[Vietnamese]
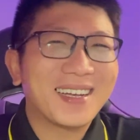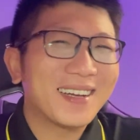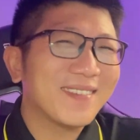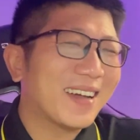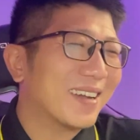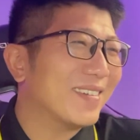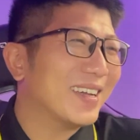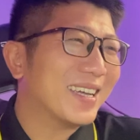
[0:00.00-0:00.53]
các
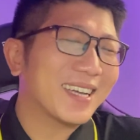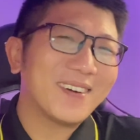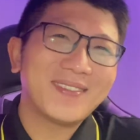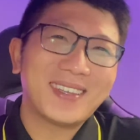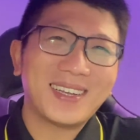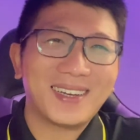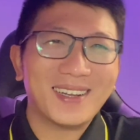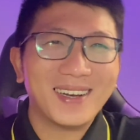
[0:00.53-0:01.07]
bạn biết cái công
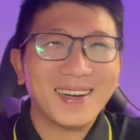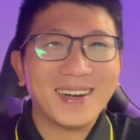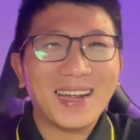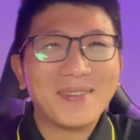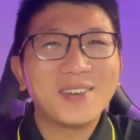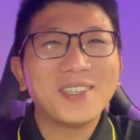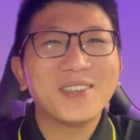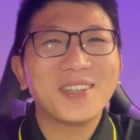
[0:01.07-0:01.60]
trình đó nó ra
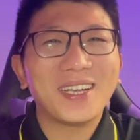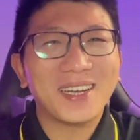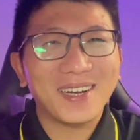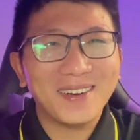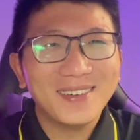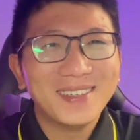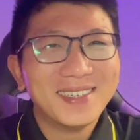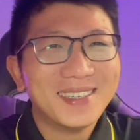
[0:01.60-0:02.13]
bao nhiêu tiền
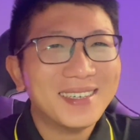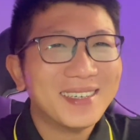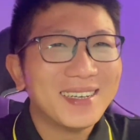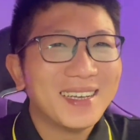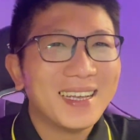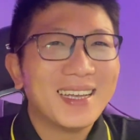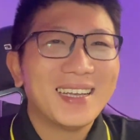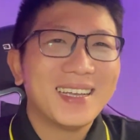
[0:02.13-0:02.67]
không
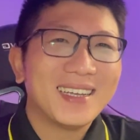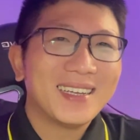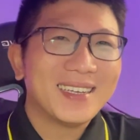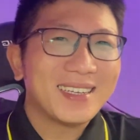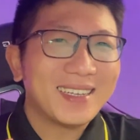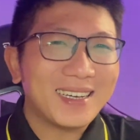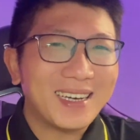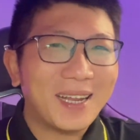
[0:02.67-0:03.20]

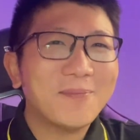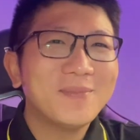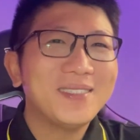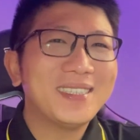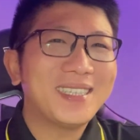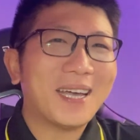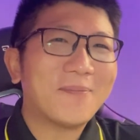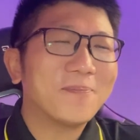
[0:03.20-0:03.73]

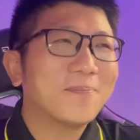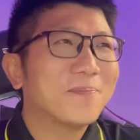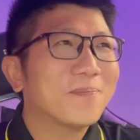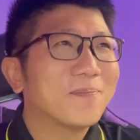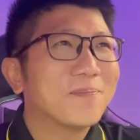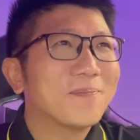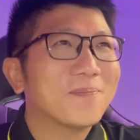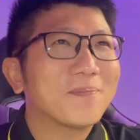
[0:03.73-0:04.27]

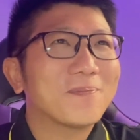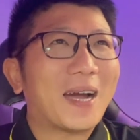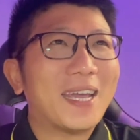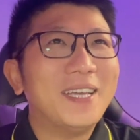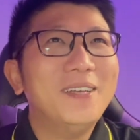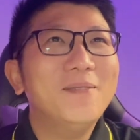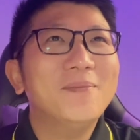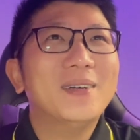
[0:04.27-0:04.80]

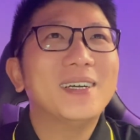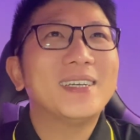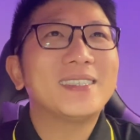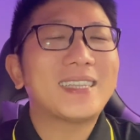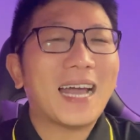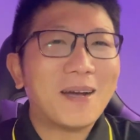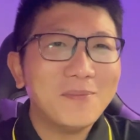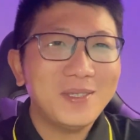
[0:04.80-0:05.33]

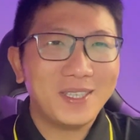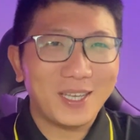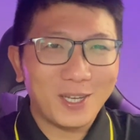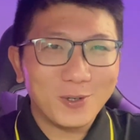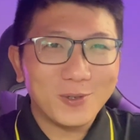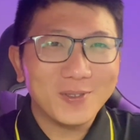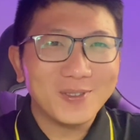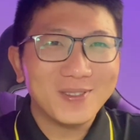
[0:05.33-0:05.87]
578
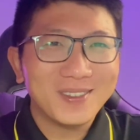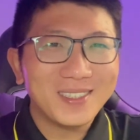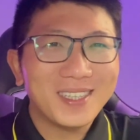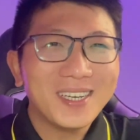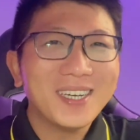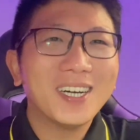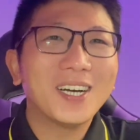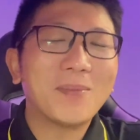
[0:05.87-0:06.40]
triệu
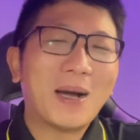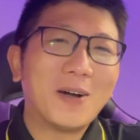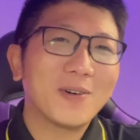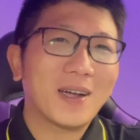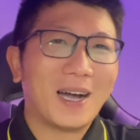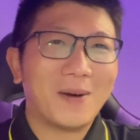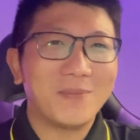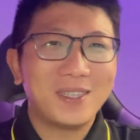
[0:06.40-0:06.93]
chưa bao
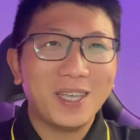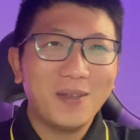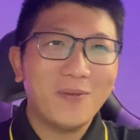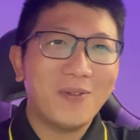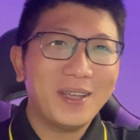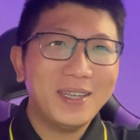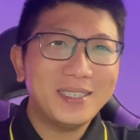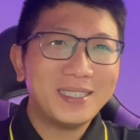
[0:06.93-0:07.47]
gồm chi
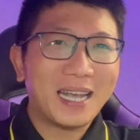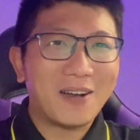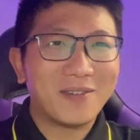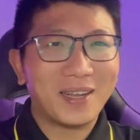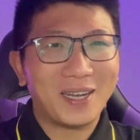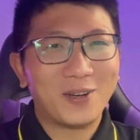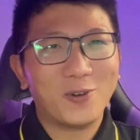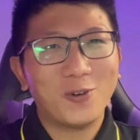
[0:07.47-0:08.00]
phí sau
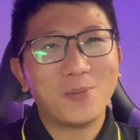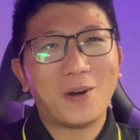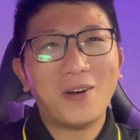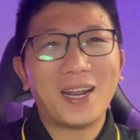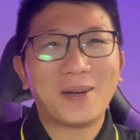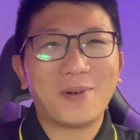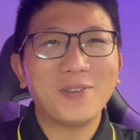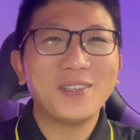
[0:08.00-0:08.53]
này khuôn bảo
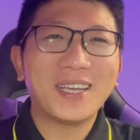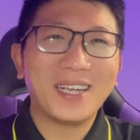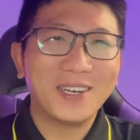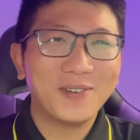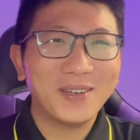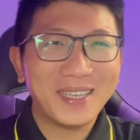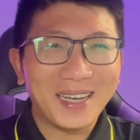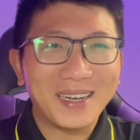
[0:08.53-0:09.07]
hành bảo trì
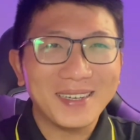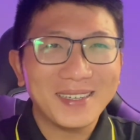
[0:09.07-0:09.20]
luôn đó nha